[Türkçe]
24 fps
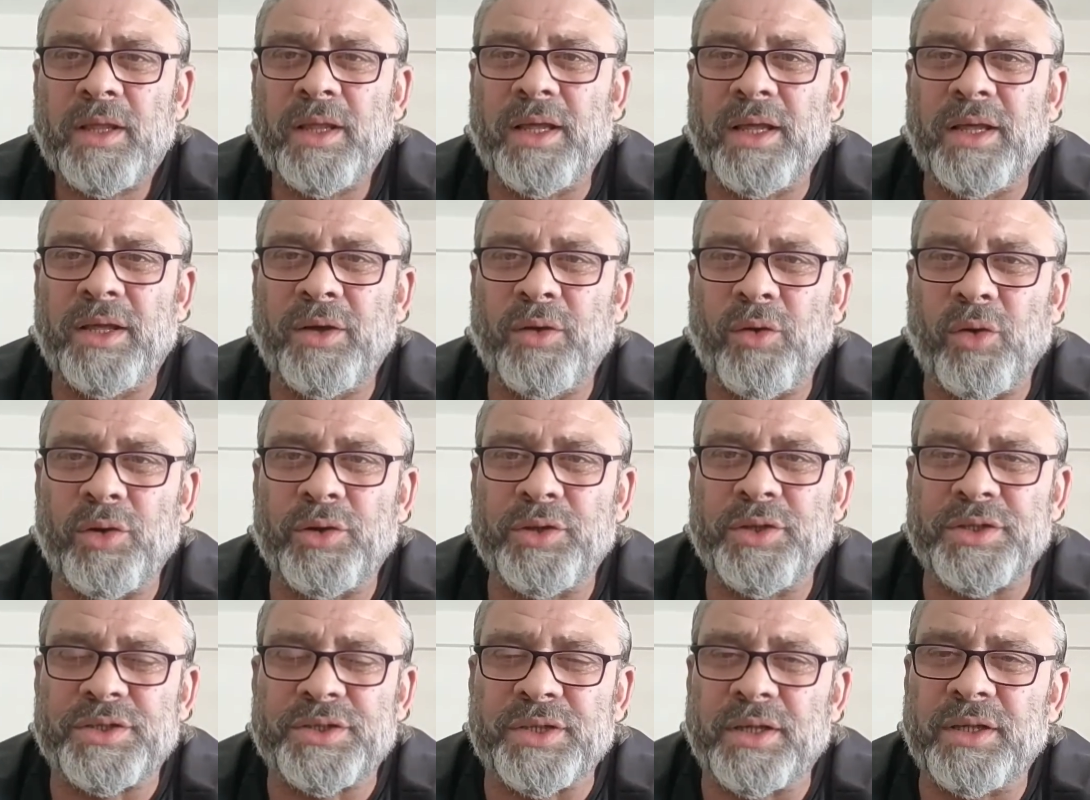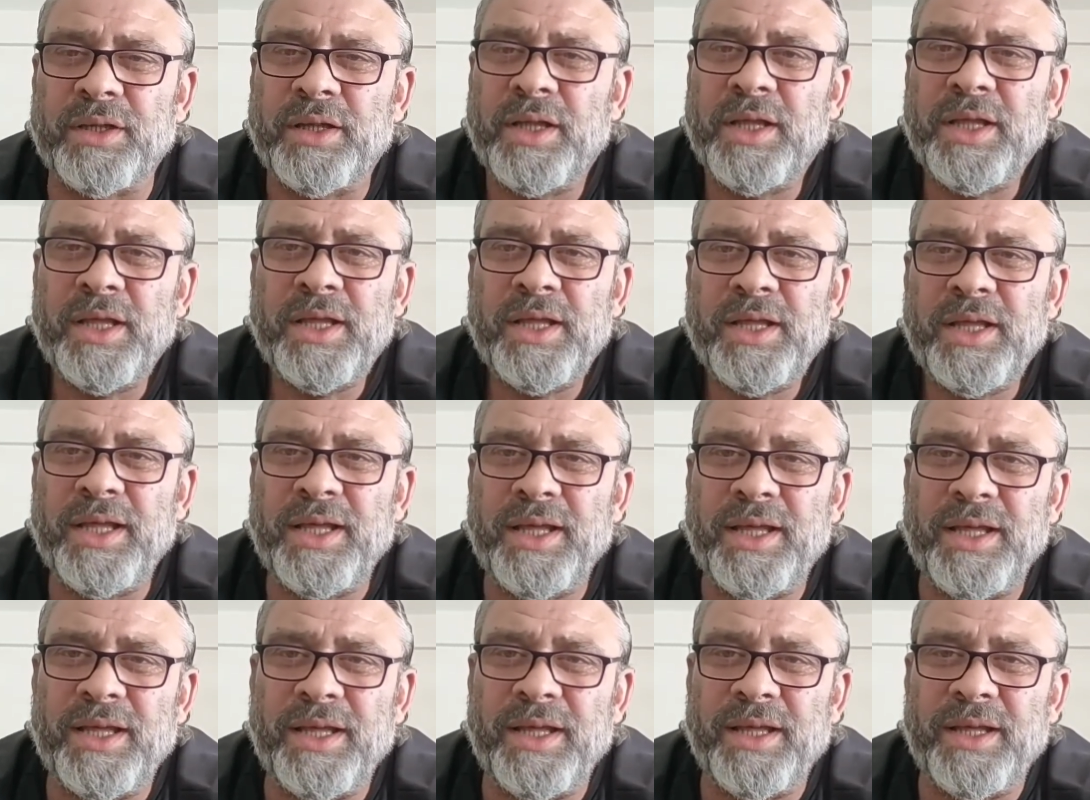E, onun için
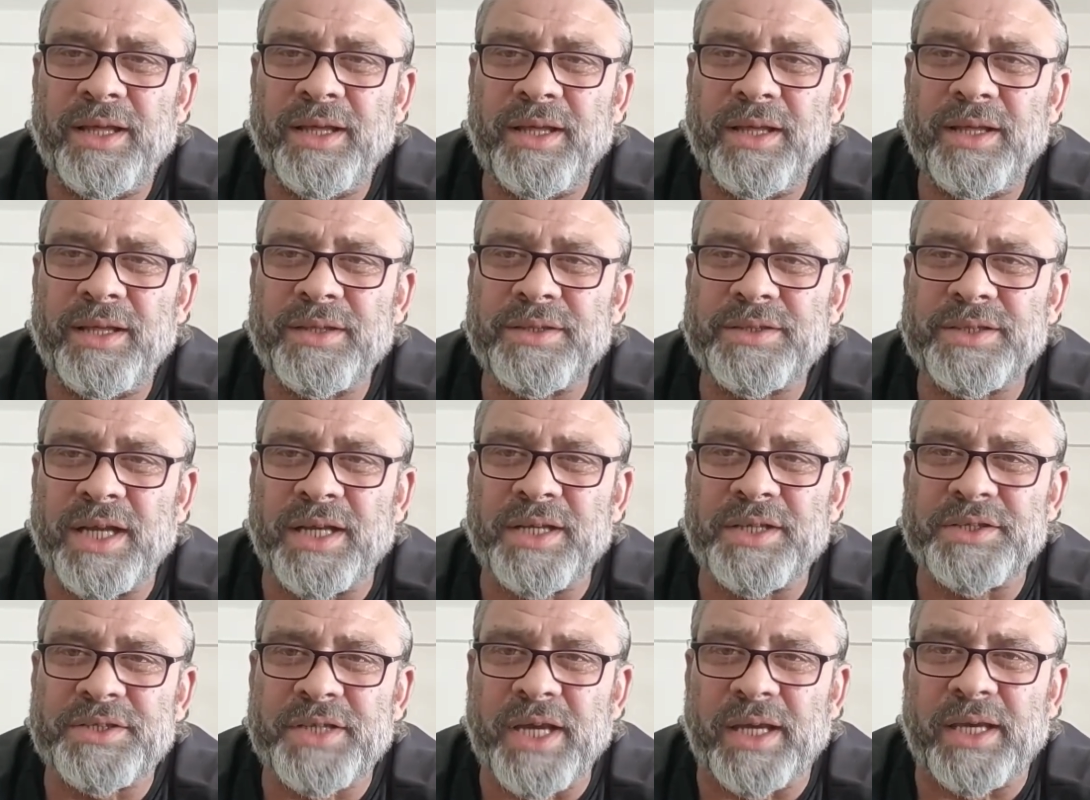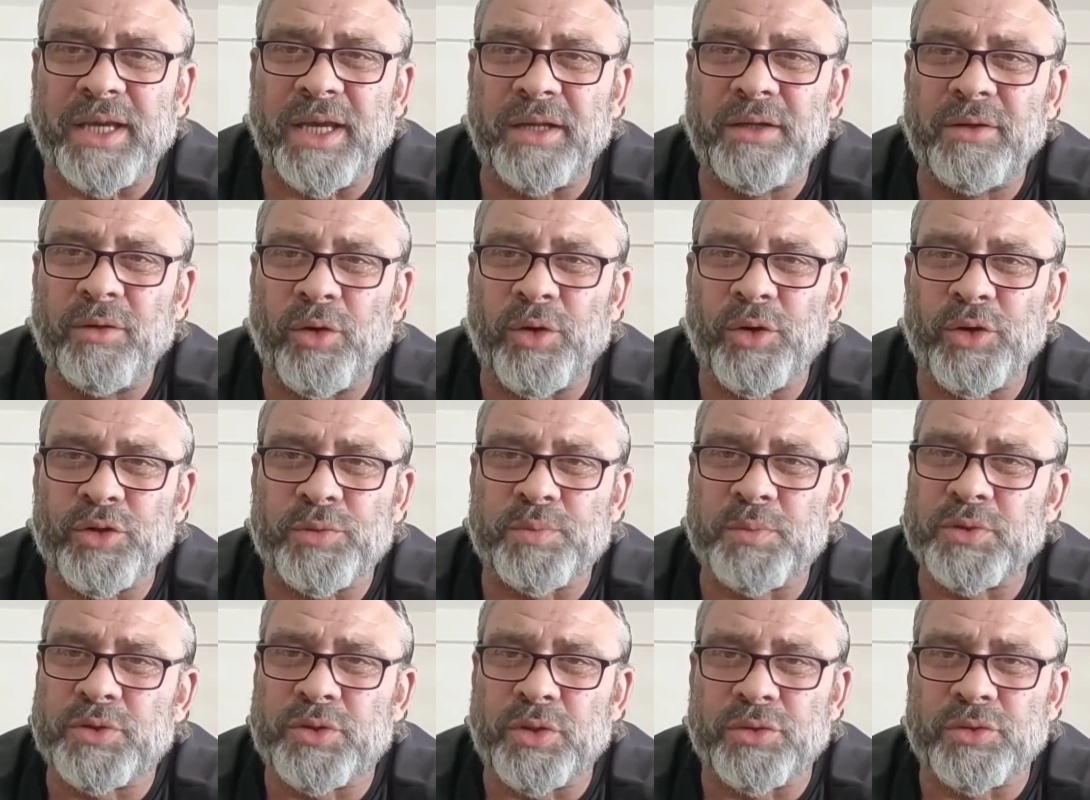e, canı çeken
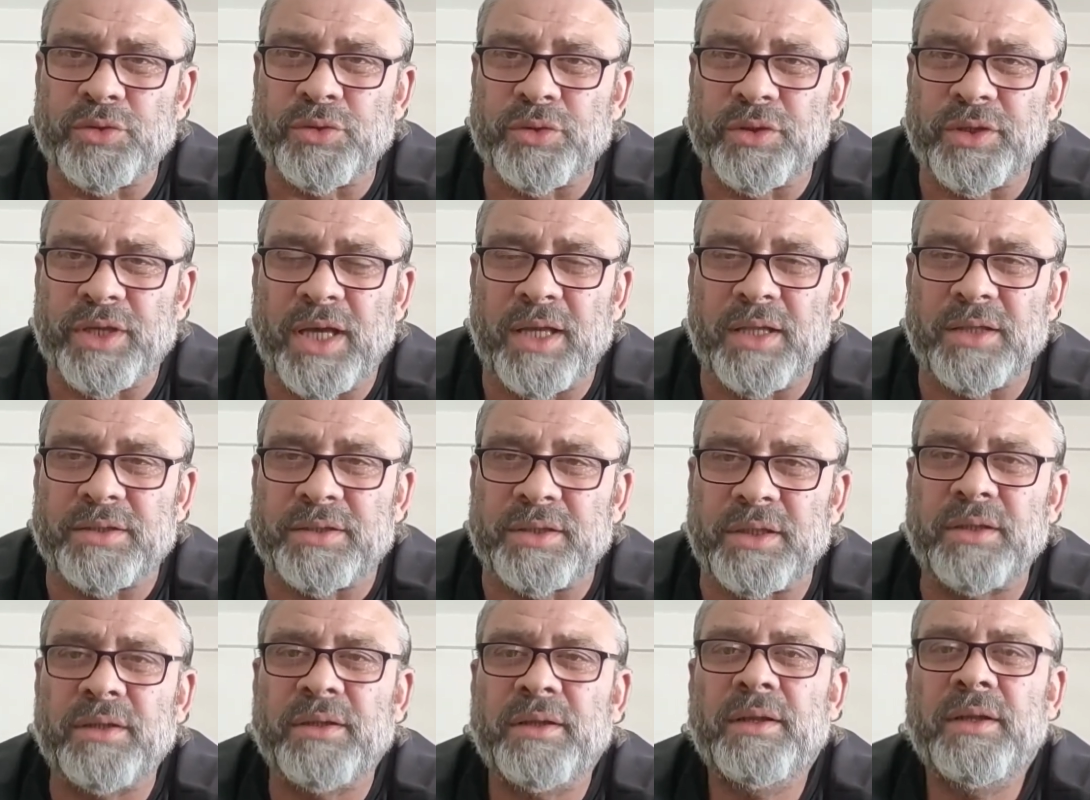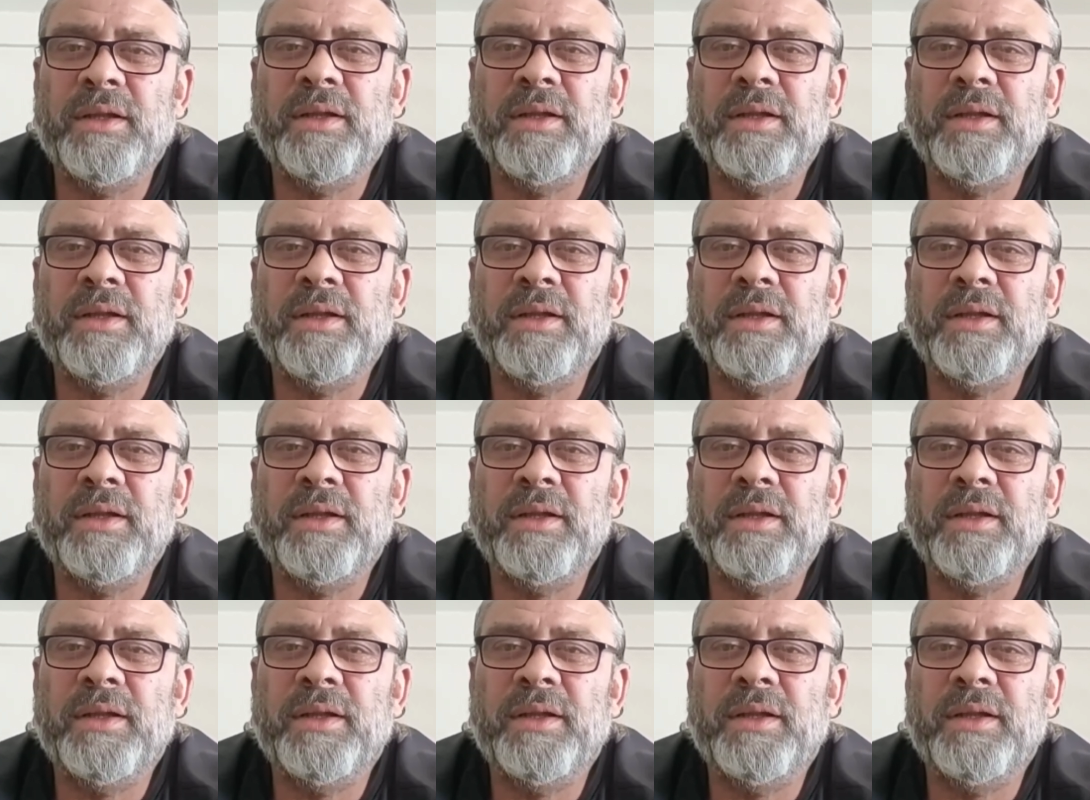orospu çocuğu gelsin.